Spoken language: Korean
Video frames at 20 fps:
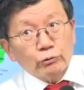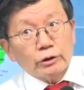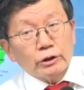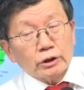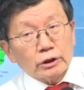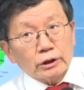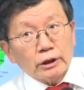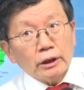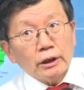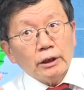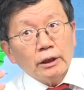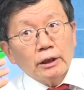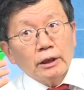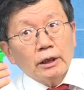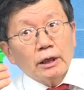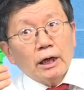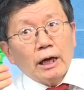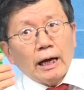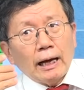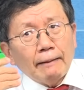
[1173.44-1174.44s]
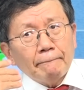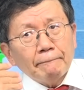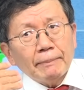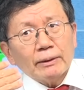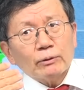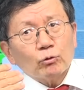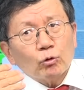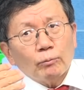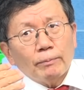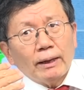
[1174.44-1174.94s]
기지가
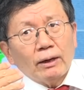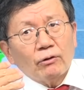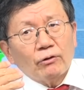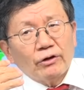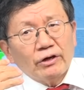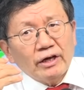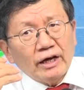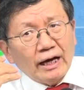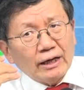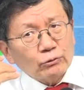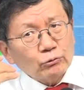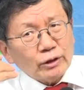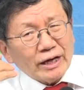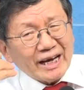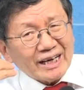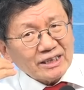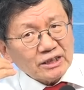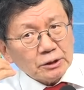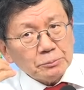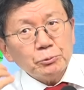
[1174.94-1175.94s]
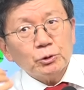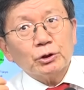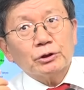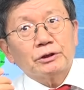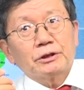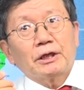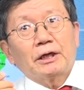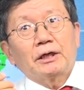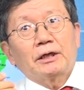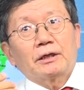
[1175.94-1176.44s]
한반도 방어에 아주
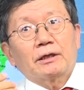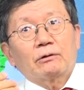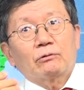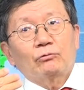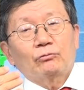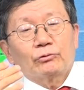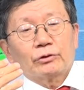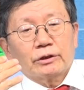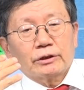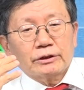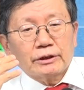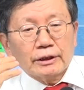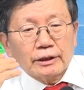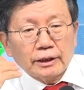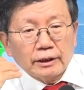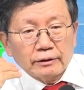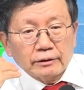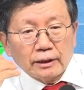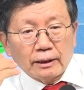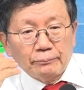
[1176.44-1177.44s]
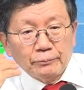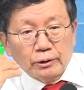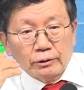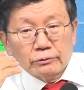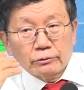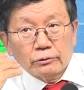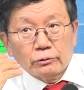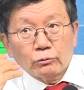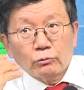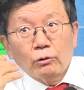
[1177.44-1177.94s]
핵심적이다라고 우리가 생각을 하면
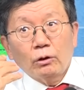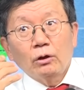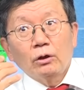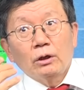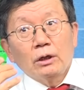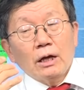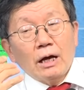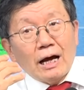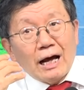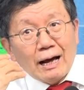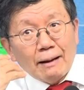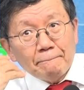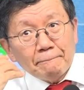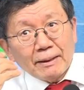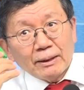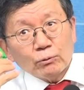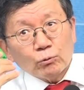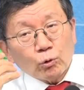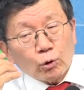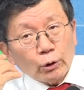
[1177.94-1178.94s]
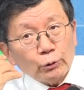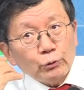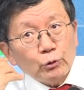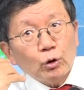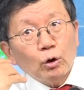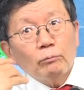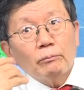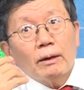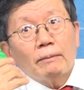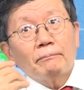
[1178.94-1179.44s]
그리고 한반도가
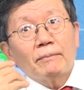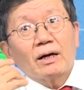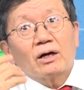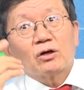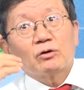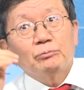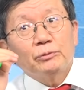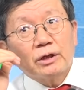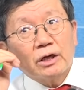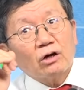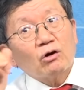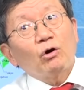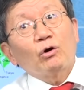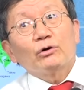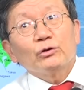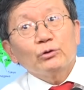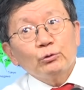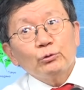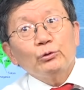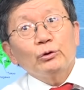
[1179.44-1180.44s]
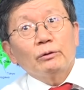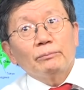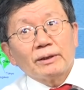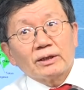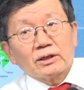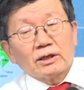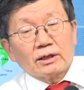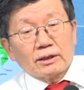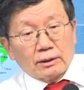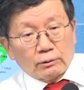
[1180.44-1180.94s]
위험한 만큼이나 거기도
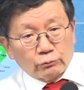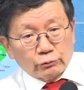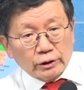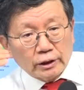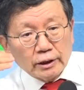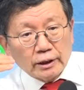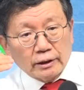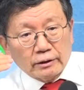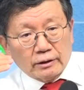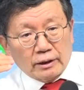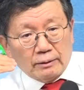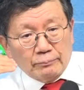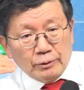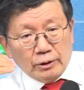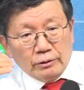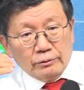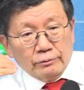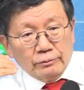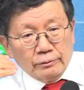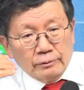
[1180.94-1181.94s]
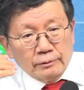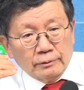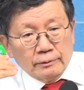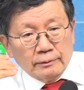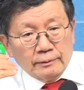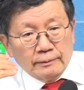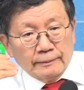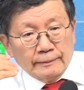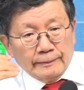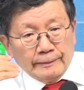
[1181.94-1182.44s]
위험하다라고 생각을 하면
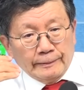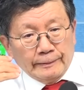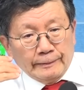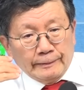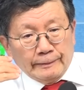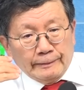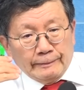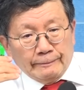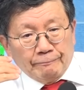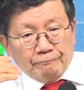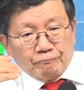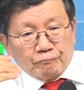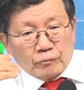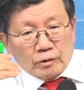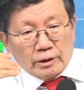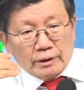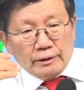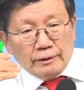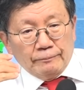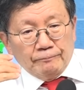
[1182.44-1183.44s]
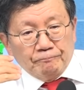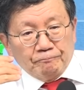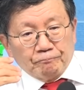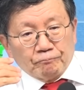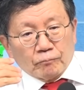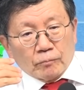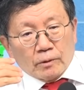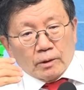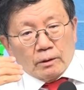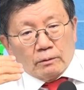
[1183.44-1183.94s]
네
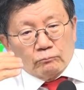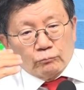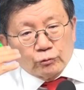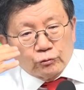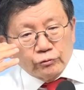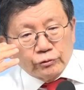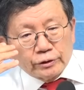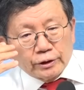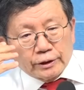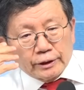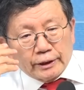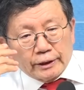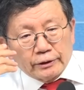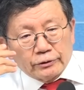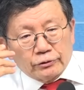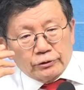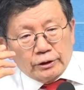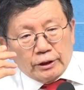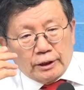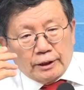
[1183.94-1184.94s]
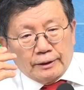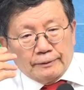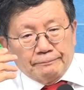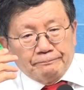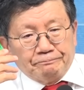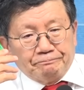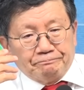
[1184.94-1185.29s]
무슨 생각이 드냐